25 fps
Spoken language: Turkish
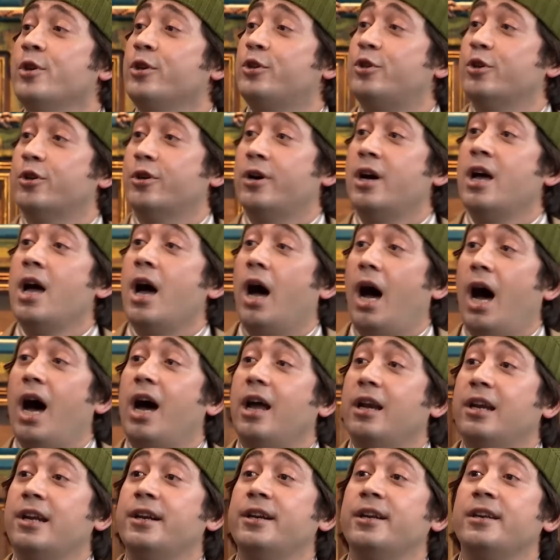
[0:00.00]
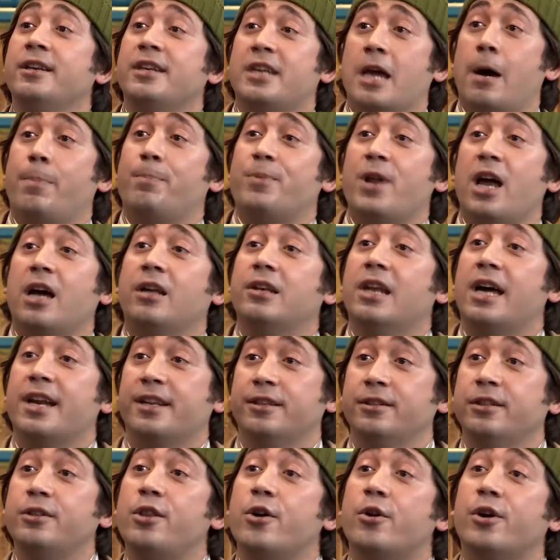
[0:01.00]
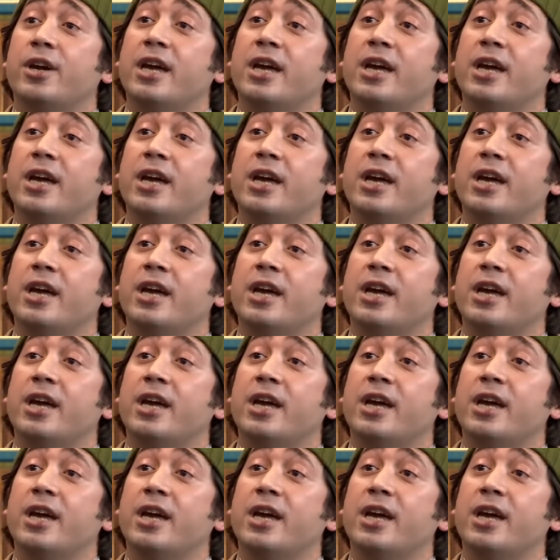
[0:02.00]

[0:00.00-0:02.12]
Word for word: muydu, aklının yapraklarını